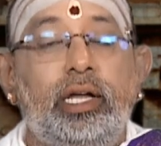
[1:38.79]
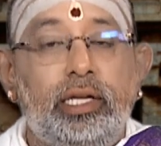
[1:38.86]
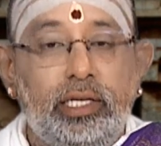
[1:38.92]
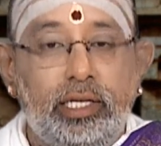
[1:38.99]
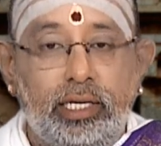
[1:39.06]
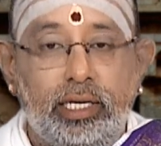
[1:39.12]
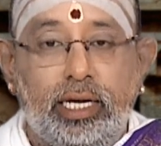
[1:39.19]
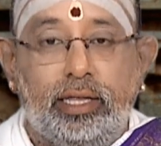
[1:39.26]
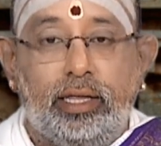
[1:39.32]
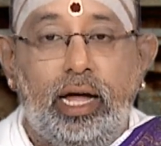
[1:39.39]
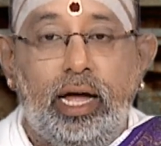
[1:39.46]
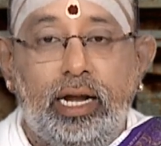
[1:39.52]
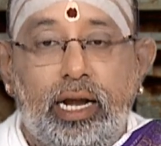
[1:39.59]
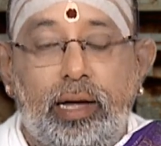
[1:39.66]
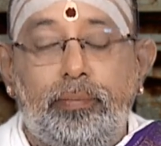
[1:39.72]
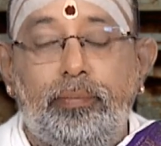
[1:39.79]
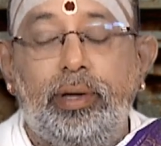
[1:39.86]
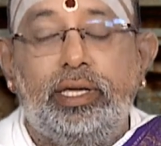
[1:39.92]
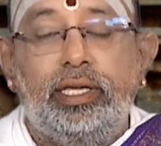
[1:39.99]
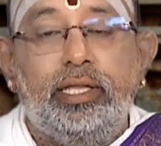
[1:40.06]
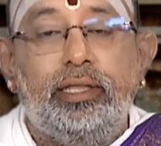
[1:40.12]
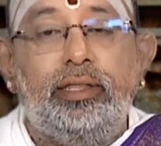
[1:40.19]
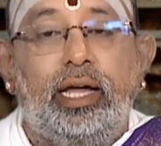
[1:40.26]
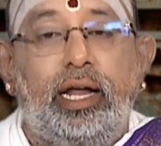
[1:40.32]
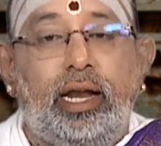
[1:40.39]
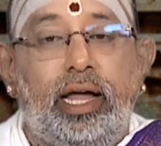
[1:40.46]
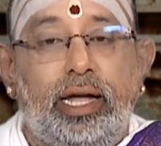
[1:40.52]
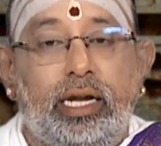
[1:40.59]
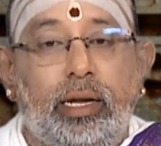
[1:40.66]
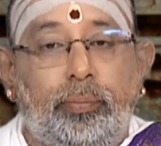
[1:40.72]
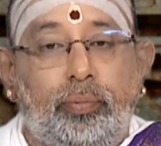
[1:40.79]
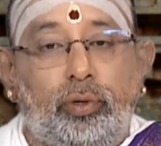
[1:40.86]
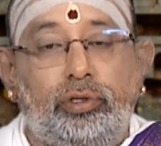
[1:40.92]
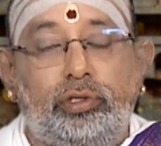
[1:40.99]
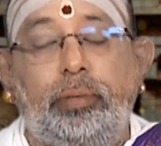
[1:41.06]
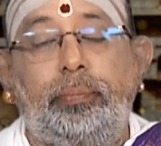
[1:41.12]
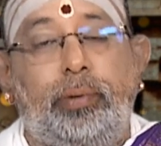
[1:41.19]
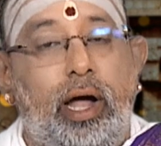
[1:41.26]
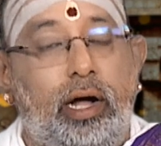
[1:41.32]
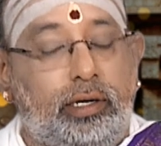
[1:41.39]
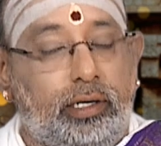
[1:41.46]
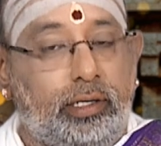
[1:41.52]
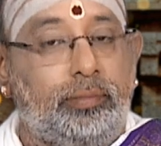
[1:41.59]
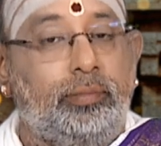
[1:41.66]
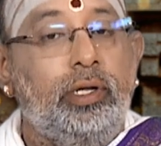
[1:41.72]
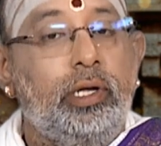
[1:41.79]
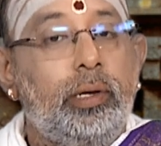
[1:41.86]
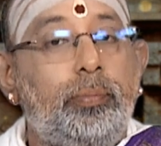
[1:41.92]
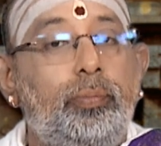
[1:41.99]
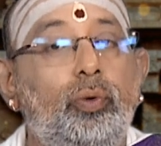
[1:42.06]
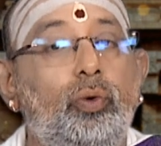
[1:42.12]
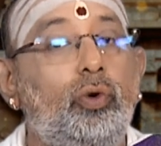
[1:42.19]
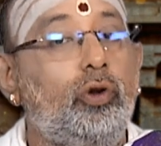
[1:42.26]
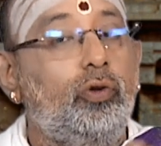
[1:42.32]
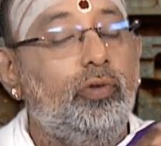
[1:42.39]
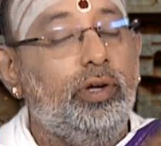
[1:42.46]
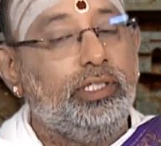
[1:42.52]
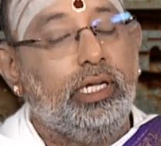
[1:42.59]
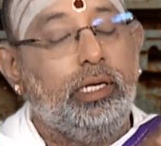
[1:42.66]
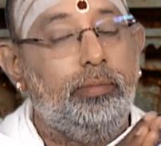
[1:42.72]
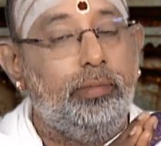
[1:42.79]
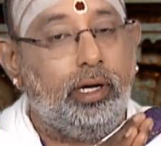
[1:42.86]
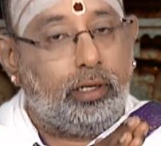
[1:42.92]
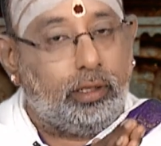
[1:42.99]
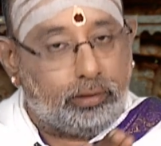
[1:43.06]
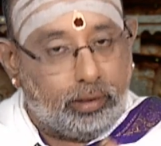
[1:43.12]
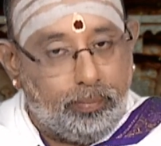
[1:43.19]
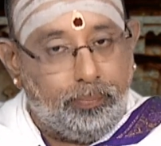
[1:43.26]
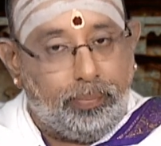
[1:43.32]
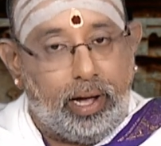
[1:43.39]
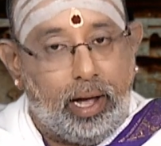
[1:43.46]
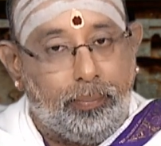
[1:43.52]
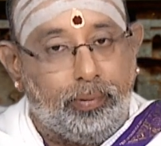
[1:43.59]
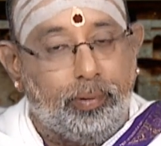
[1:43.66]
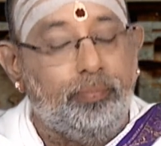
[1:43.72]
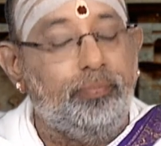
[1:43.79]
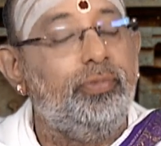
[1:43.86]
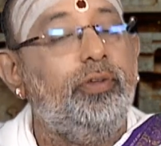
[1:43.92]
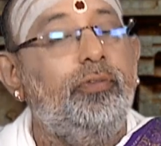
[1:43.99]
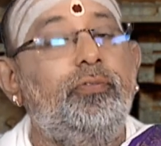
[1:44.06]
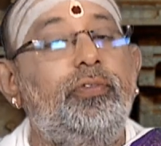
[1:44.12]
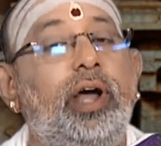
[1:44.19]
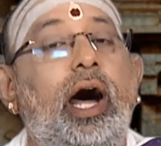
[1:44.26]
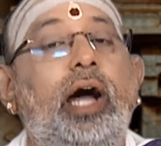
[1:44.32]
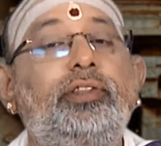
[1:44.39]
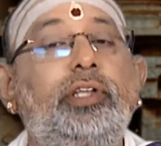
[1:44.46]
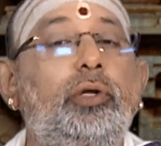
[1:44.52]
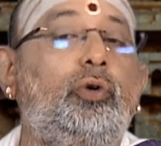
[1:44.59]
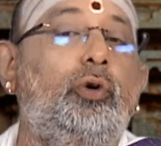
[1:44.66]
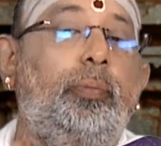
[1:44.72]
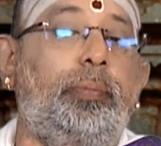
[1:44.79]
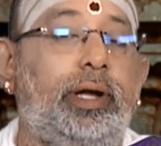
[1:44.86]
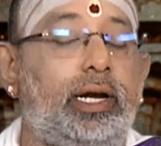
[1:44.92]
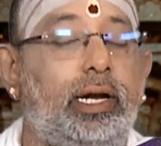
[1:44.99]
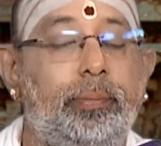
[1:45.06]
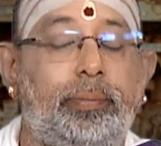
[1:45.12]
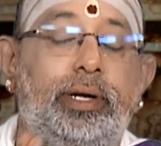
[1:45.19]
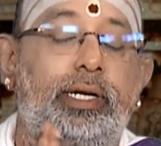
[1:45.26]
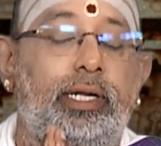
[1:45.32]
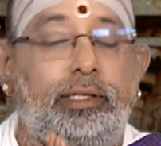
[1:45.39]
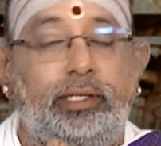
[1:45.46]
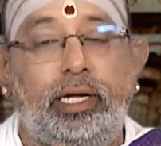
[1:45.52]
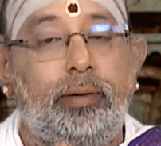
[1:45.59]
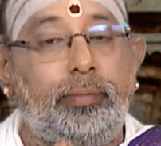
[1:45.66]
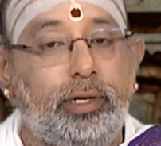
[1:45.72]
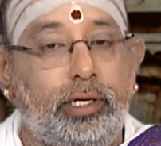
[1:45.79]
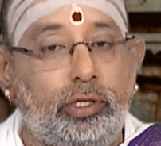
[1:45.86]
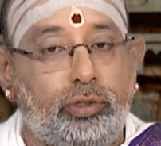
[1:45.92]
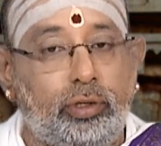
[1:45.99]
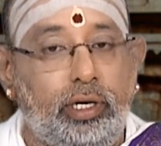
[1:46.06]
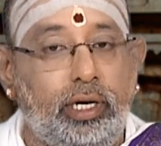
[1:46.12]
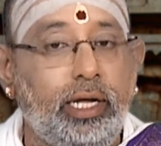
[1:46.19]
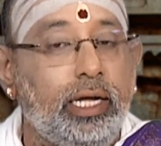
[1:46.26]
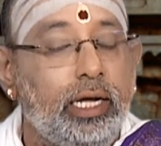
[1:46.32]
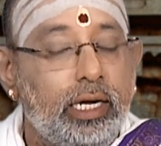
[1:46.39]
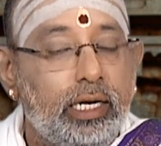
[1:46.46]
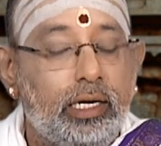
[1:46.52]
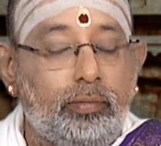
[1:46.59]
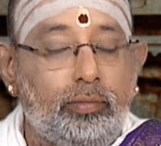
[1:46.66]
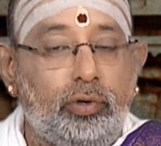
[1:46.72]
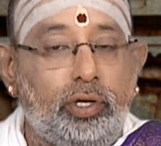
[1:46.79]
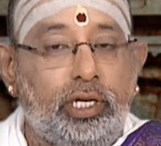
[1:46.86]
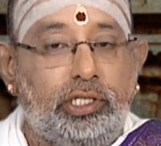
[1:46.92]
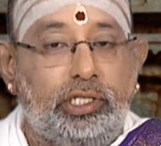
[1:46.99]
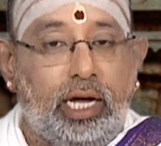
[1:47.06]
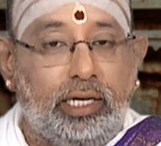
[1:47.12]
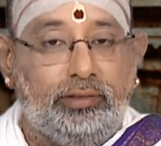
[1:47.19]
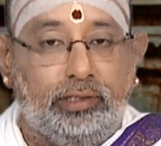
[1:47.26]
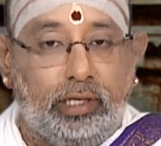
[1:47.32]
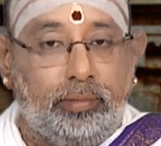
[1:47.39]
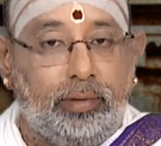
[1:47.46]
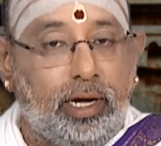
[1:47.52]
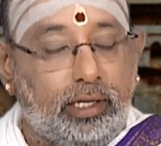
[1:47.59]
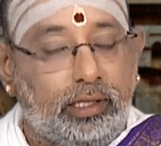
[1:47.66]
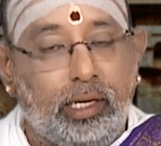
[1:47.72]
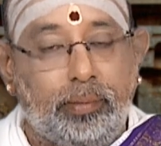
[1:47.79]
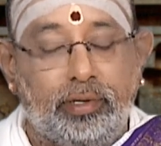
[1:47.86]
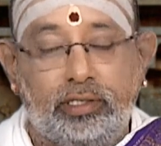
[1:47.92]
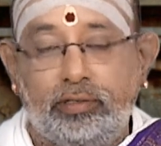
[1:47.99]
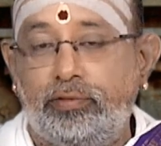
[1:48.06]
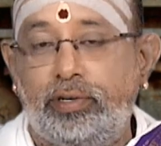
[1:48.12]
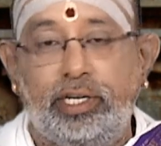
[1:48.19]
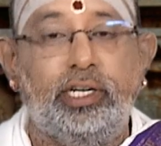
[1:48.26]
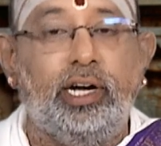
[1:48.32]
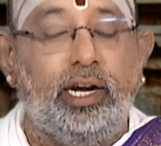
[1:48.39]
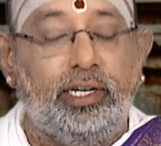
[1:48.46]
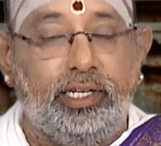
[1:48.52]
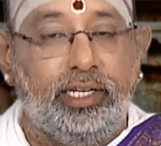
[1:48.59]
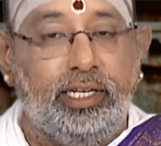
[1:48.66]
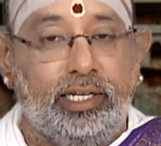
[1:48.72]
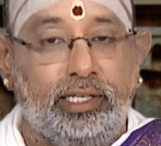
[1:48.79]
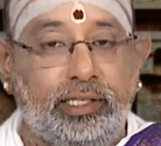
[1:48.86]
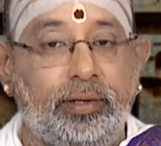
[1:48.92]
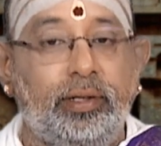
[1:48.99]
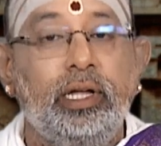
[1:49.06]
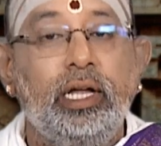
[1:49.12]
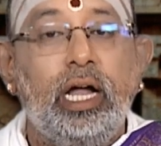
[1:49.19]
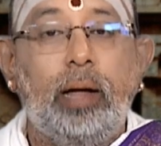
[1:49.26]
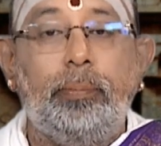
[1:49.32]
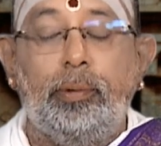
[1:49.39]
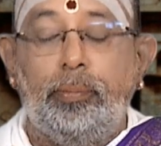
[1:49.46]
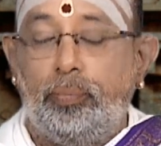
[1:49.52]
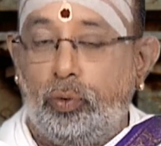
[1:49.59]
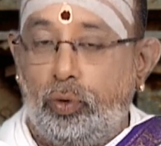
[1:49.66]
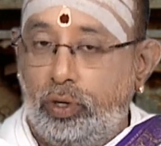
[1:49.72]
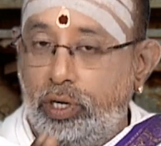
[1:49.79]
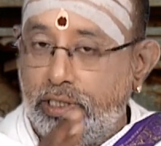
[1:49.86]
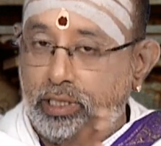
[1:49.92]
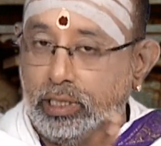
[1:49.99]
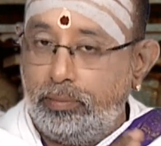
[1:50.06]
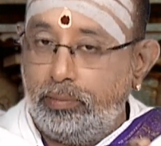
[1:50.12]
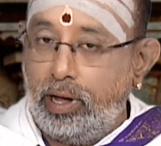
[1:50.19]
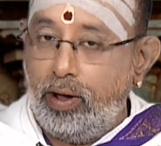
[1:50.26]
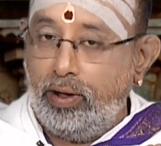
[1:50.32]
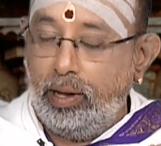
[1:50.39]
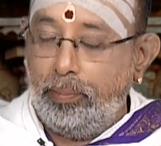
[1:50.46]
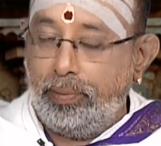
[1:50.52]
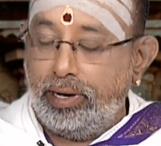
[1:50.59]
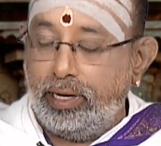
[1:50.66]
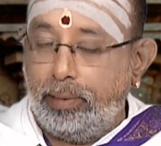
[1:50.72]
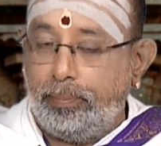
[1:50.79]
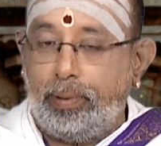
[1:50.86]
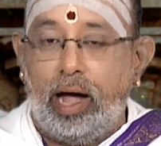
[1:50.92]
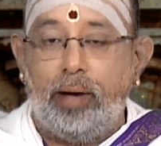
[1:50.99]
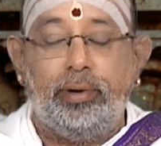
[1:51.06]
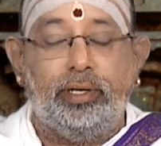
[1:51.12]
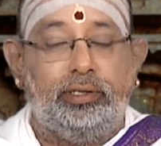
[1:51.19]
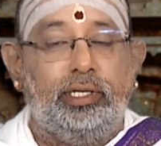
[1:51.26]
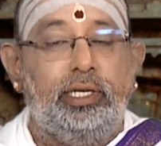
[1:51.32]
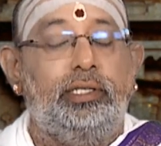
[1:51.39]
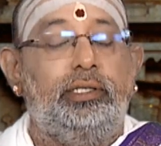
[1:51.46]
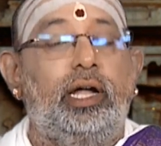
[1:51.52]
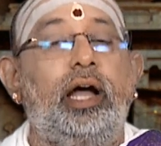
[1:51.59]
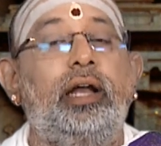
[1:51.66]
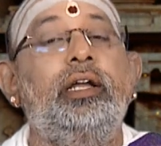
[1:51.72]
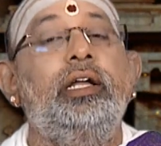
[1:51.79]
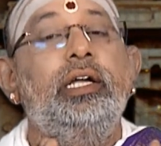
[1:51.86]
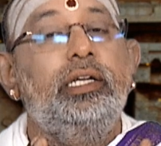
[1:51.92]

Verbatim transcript: இங்கே தான் நம்ம இந்த லைனை பொருத்தி பார்க்கணும் காரணம் பூர்வ ஜென்ம கிருதம் பாப்பம் வியாதி ரூபேன பீட்டதே அப்படின்னு சொல்லி நம்முடைய சாஸ்திரமானது நமக்கு வழிகாட்டுகிறது அப்போ போன ஜென்மாவில் பண்ண பாபத்தை தான்